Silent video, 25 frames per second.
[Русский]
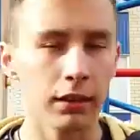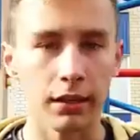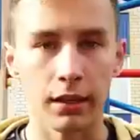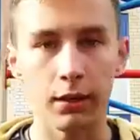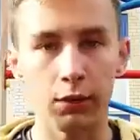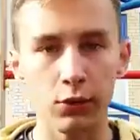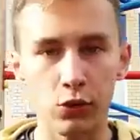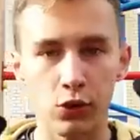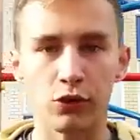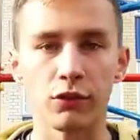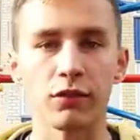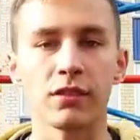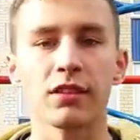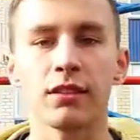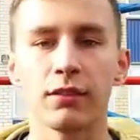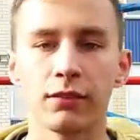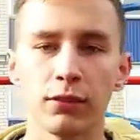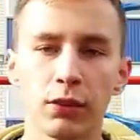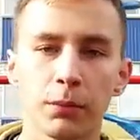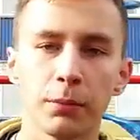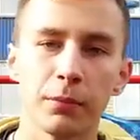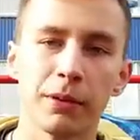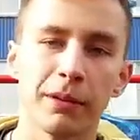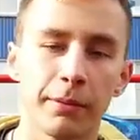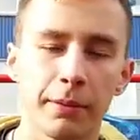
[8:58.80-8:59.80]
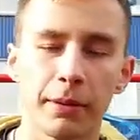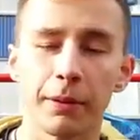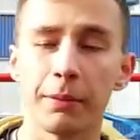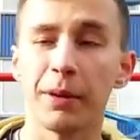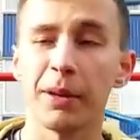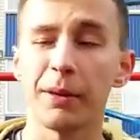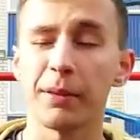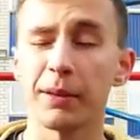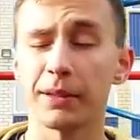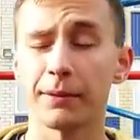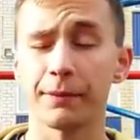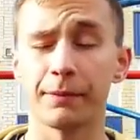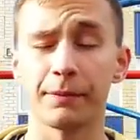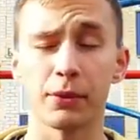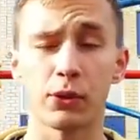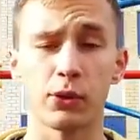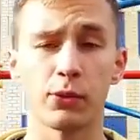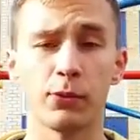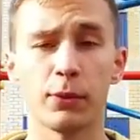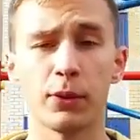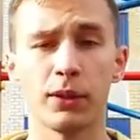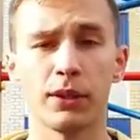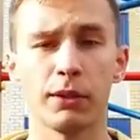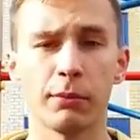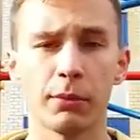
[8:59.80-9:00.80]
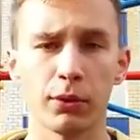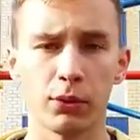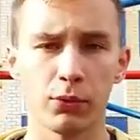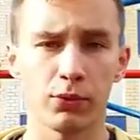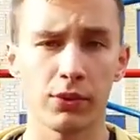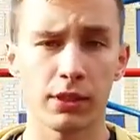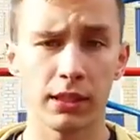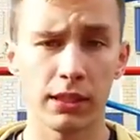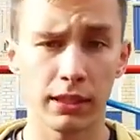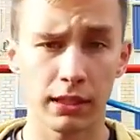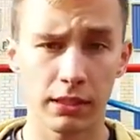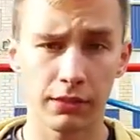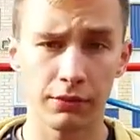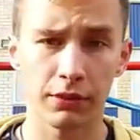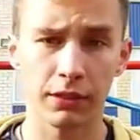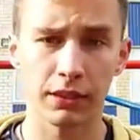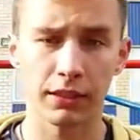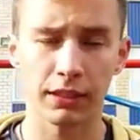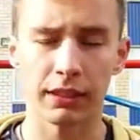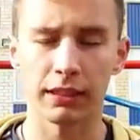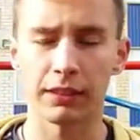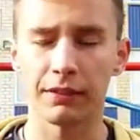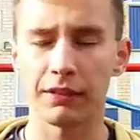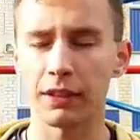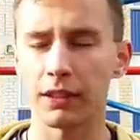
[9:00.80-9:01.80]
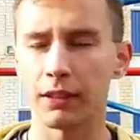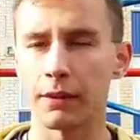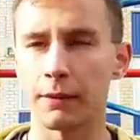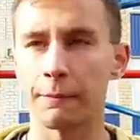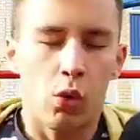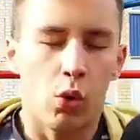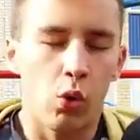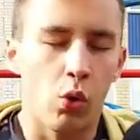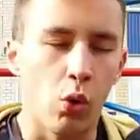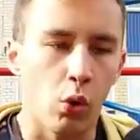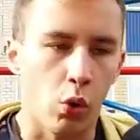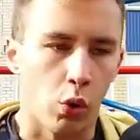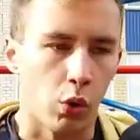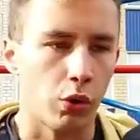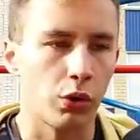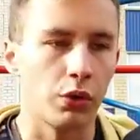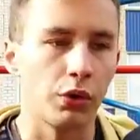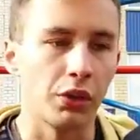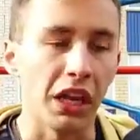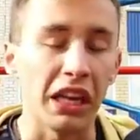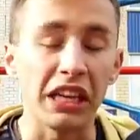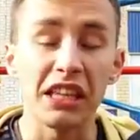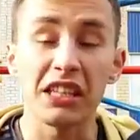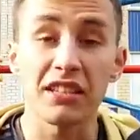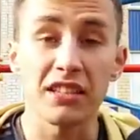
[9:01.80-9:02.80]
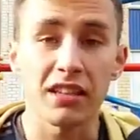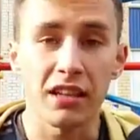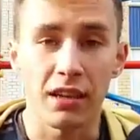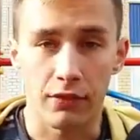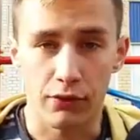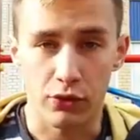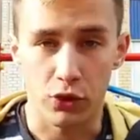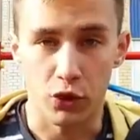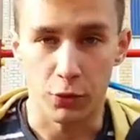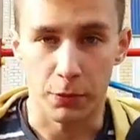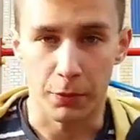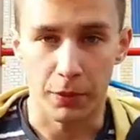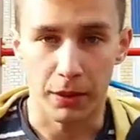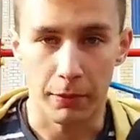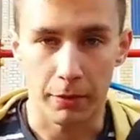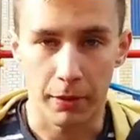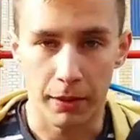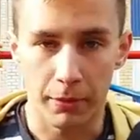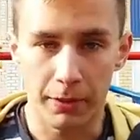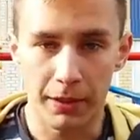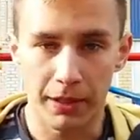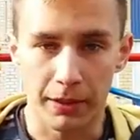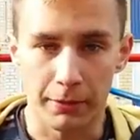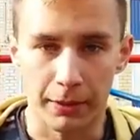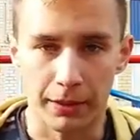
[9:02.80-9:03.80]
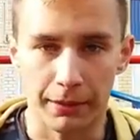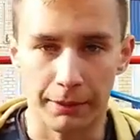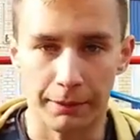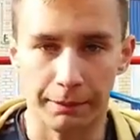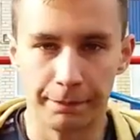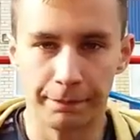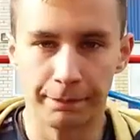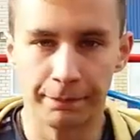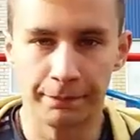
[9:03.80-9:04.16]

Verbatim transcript: Короче, в основном моя проблема, почему я не могу сделать выход на две. Ух, я не знаю, в чем моя проблема.